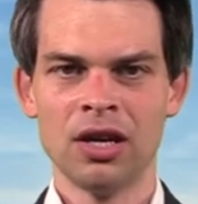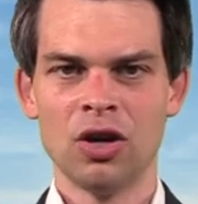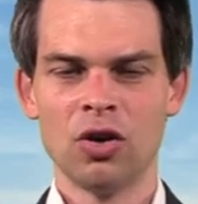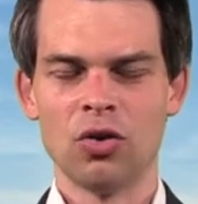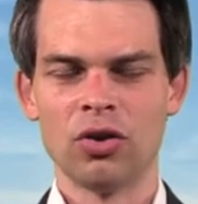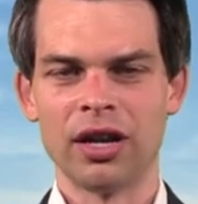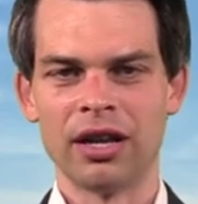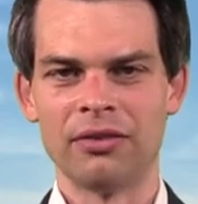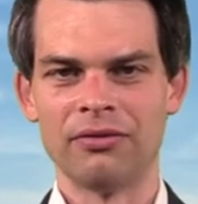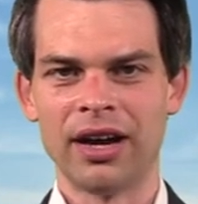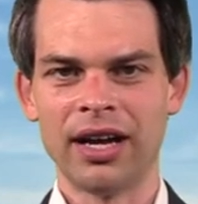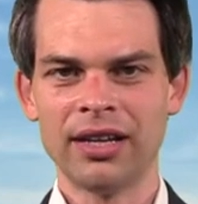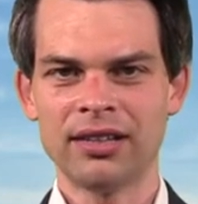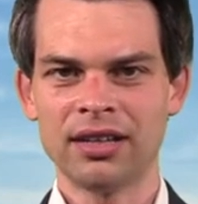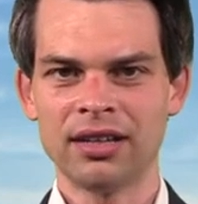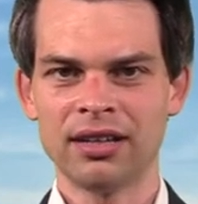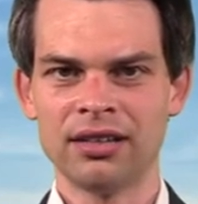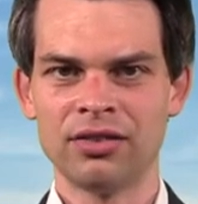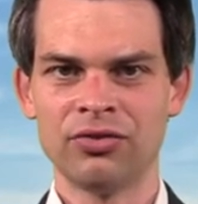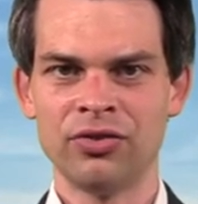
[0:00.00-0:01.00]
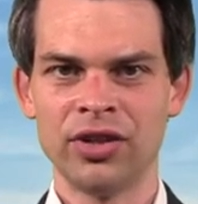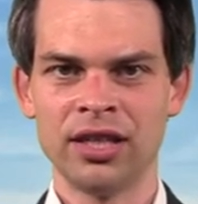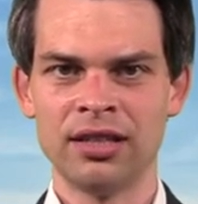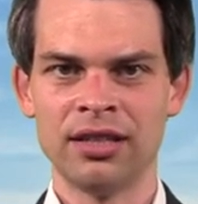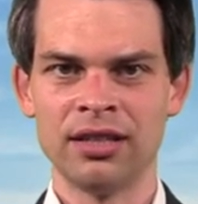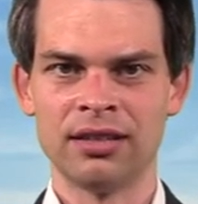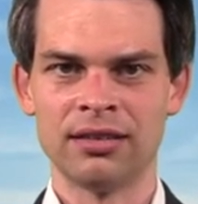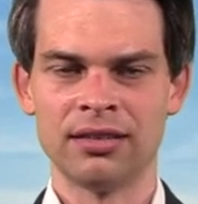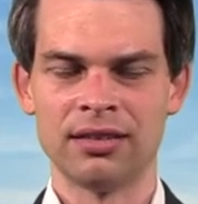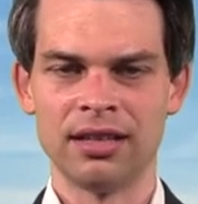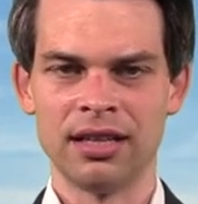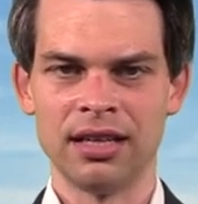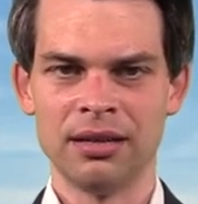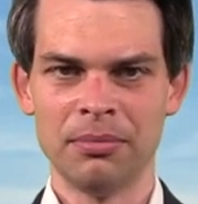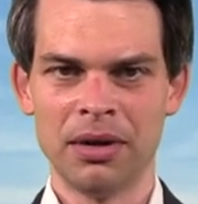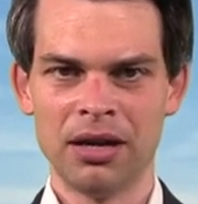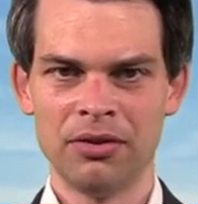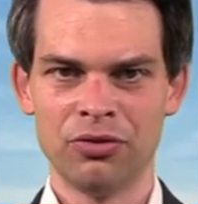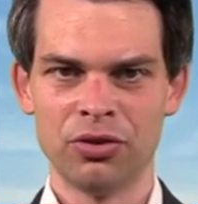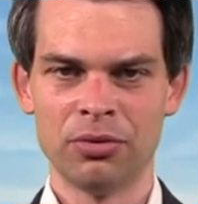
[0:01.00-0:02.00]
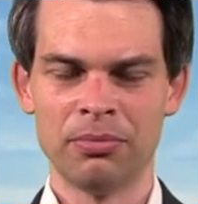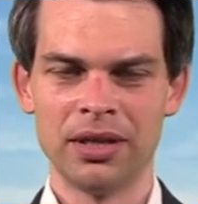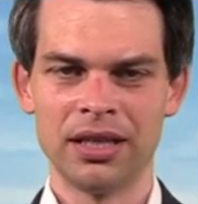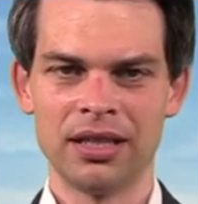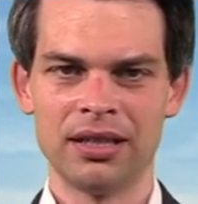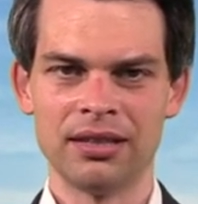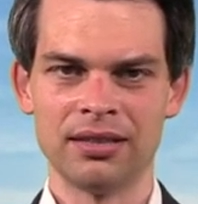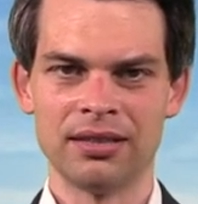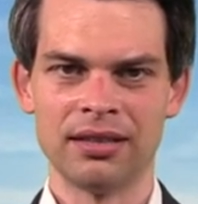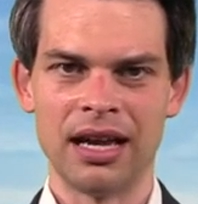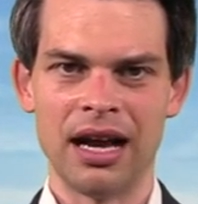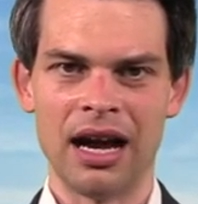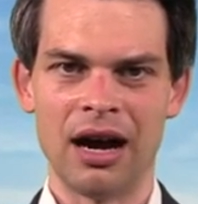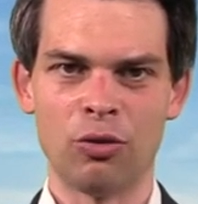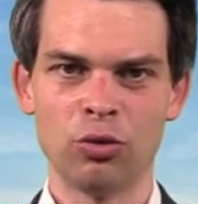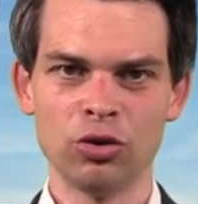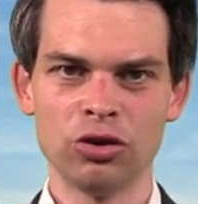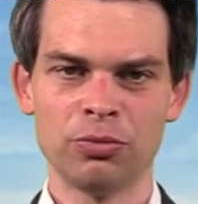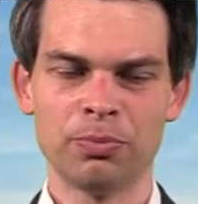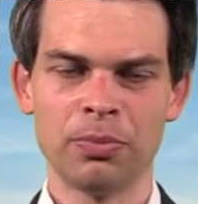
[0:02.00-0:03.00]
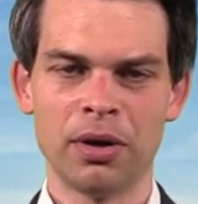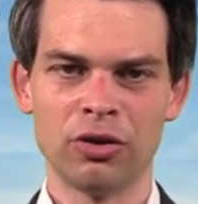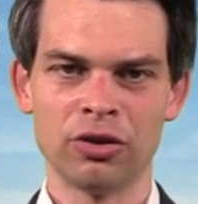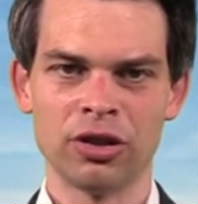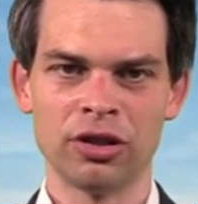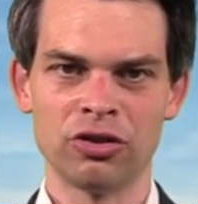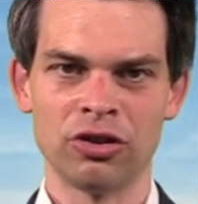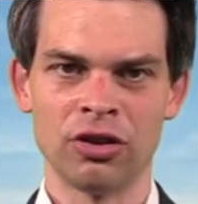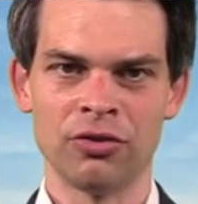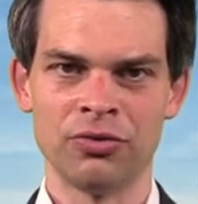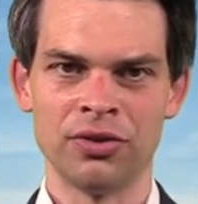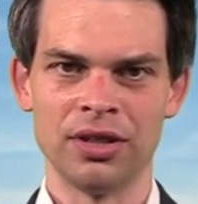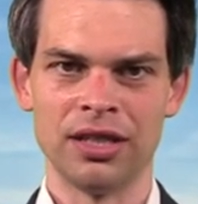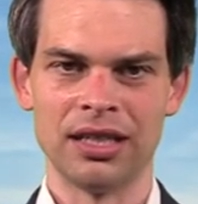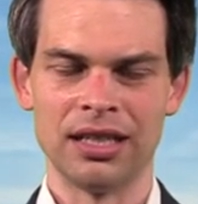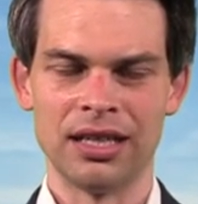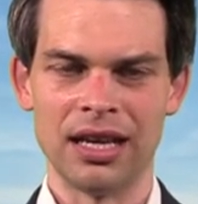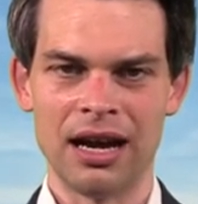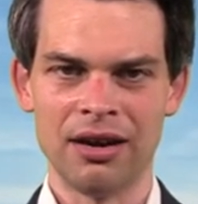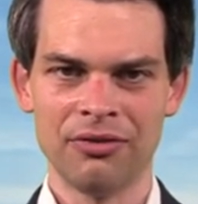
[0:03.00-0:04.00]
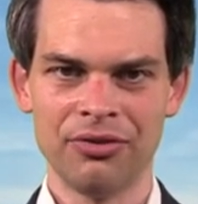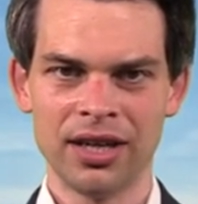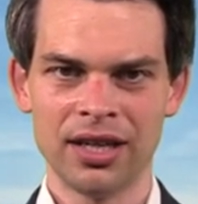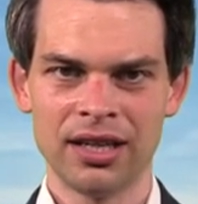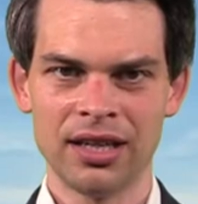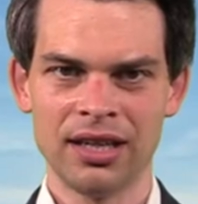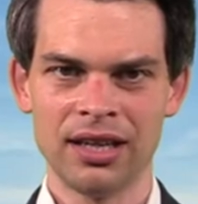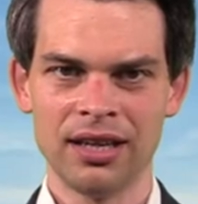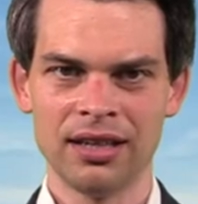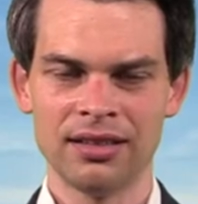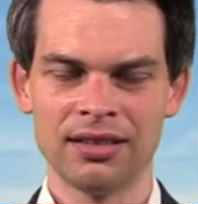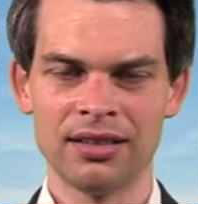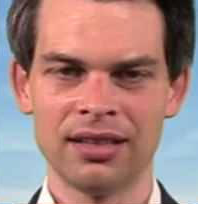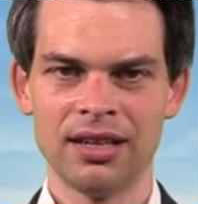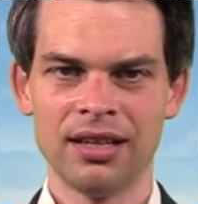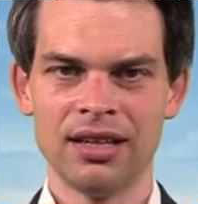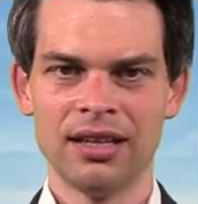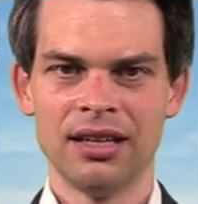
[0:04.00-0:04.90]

Und ein weiteres wichtiges Thema für mich ist der Ausbau des öffentlichen Nahverkehrs.